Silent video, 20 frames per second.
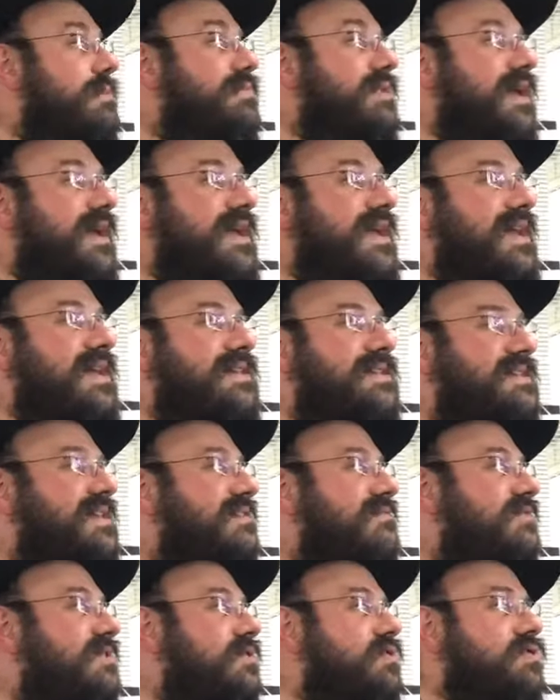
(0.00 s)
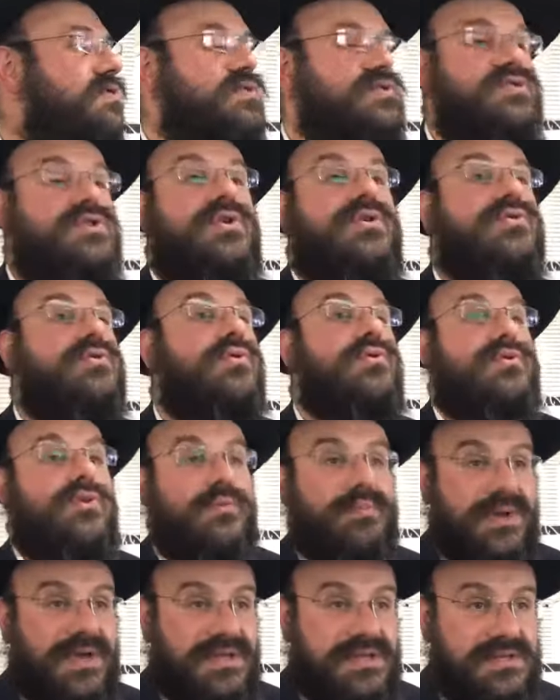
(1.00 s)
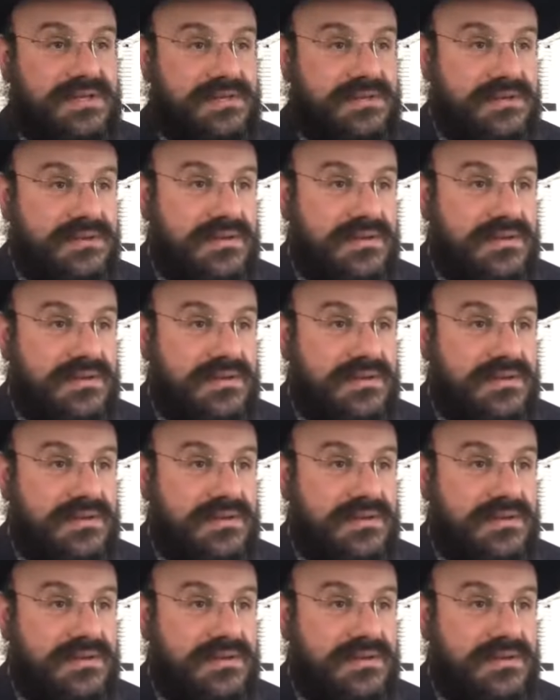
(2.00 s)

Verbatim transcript: prêts à servir Dieu sans contrepartie,